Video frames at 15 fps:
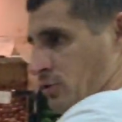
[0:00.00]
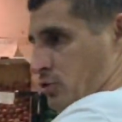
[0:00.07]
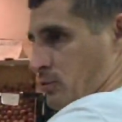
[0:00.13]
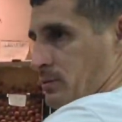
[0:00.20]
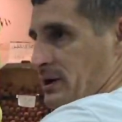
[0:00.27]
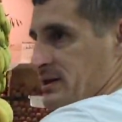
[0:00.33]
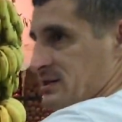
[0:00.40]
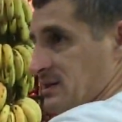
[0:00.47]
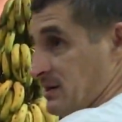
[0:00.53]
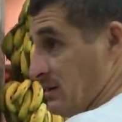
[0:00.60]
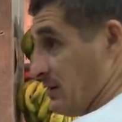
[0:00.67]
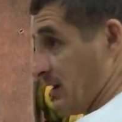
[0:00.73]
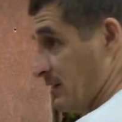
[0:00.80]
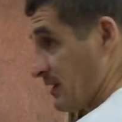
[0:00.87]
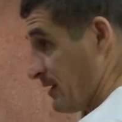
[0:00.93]
рублей за
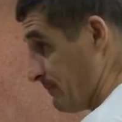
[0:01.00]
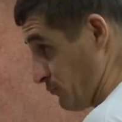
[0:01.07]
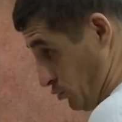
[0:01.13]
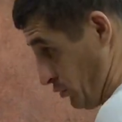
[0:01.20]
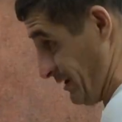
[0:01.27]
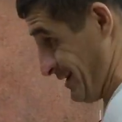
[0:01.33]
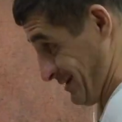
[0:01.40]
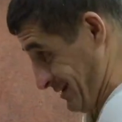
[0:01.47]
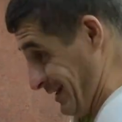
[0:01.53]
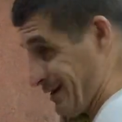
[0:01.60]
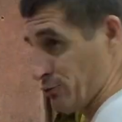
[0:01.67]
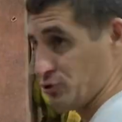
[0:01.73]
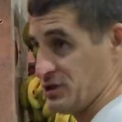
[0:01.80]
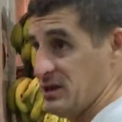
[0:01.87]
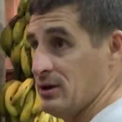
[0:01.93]
килограмм. Ну, это
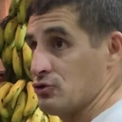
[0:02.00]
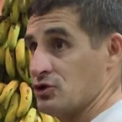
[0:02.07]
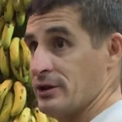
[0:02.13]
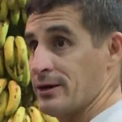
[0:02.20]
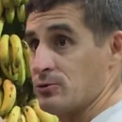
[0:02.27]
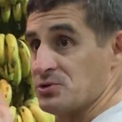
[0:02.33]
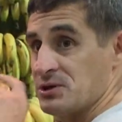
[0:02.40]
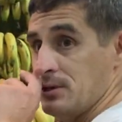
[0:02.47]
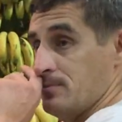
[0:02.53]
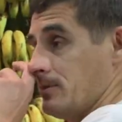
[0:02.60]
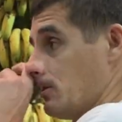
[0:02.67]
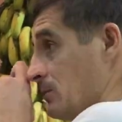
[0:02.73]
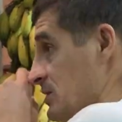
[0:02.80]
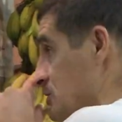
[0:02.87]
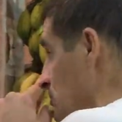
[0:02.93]
на русский, я уже на русский
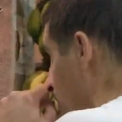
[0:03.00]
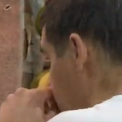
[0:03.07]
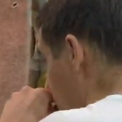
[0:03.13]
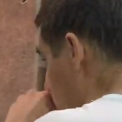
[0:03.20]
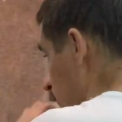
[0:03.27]
перевожу,